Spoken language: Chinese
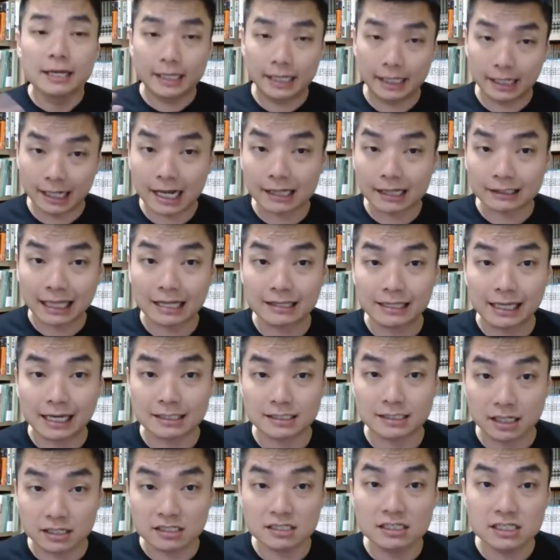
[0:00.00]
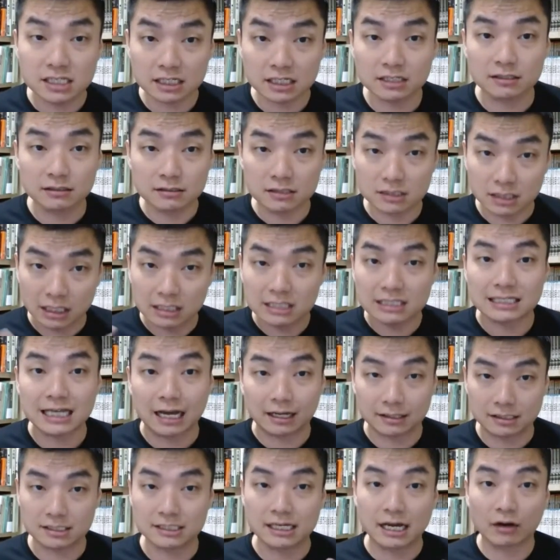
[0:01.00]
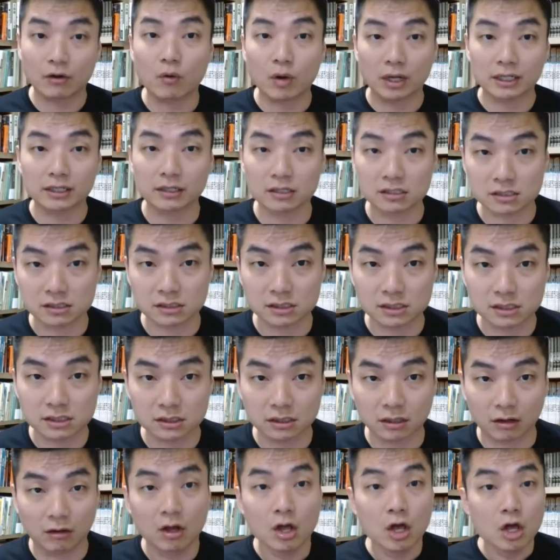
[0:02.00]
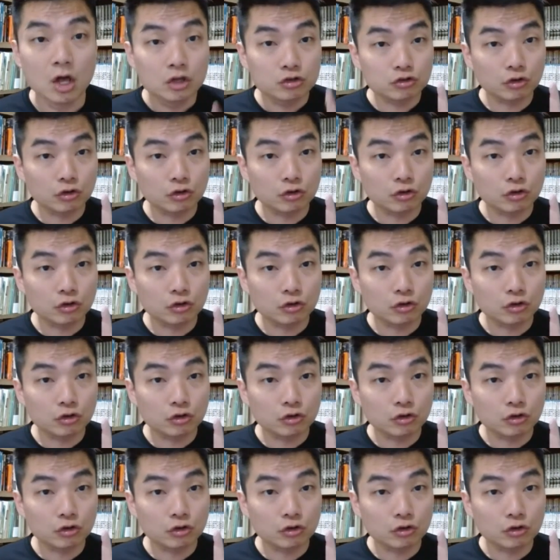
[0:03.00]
也让大家增进增长相关的知识哦。